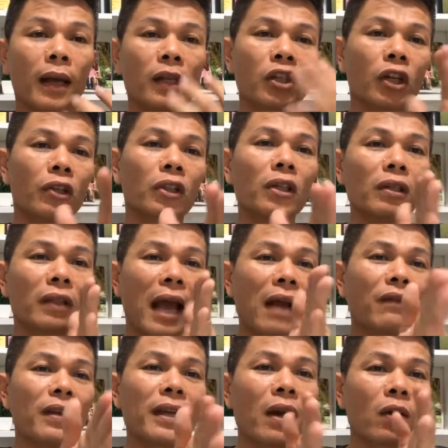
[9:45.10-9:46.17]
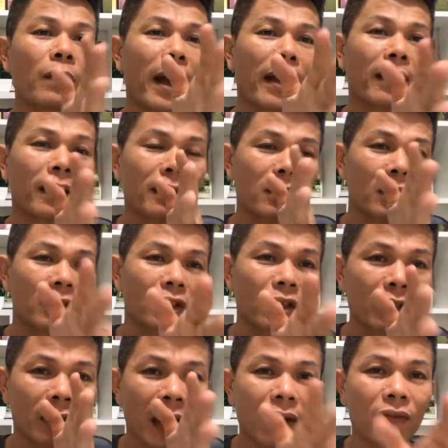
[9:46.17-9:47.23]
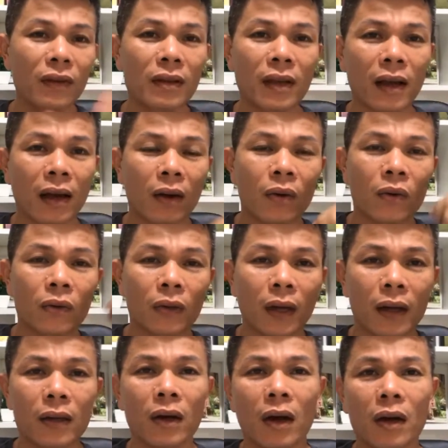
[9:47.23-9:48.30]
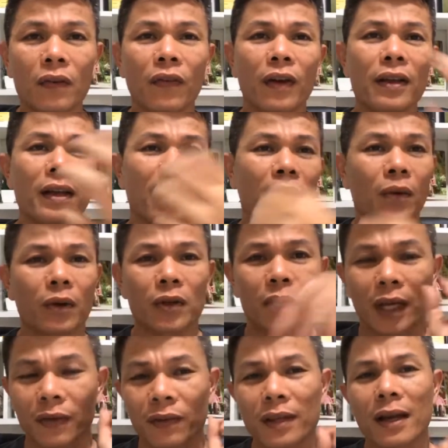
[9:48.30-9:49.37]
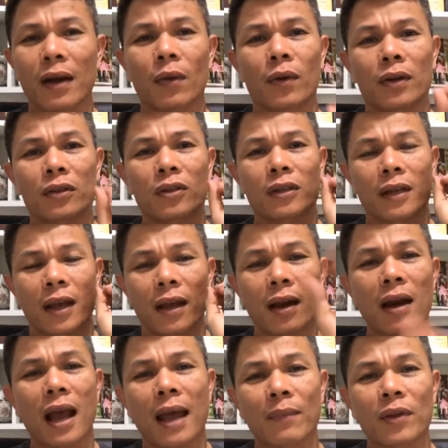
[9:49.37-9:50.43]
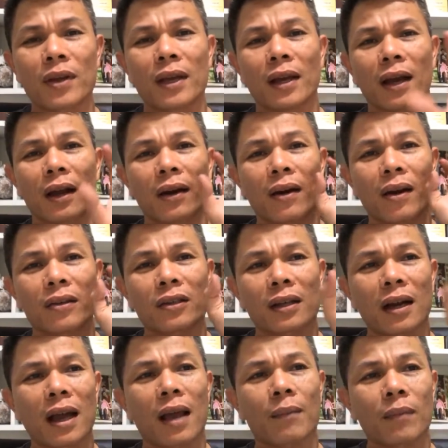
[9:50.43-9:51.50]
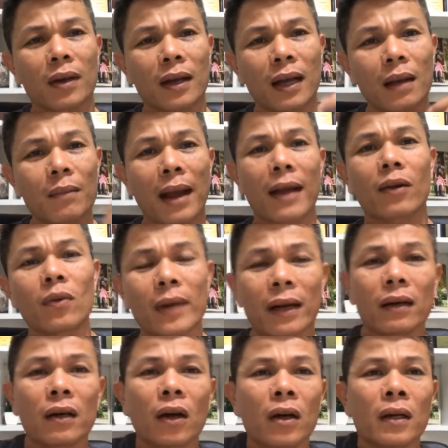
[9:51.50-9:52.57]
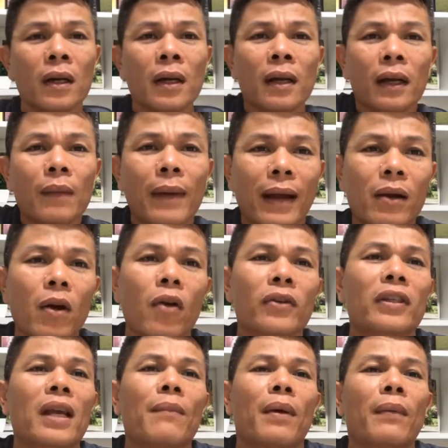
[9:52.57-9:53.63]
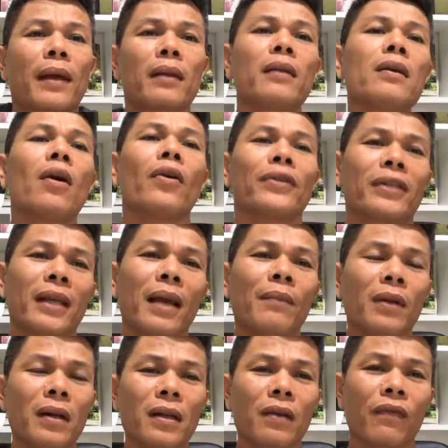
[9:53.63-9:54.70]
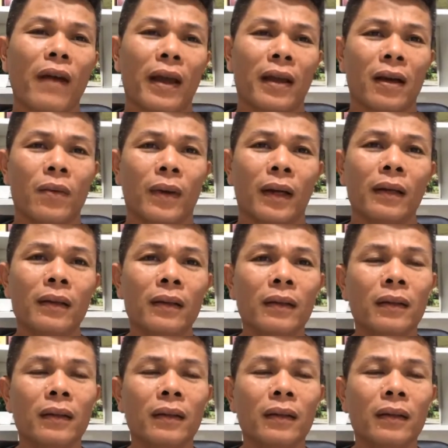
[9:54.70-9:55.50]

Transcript: cái sự tương tác với nhau các bạn cái sự tương tác với nhau kết nối với nhau nói chuyện với nhau nó sẽ làm cho gì à? nó sẽ làm các bạn cũng năng lượng luôn các bạn ngồi xem mà các bạn chỉ ngồi xem nó như vậy không à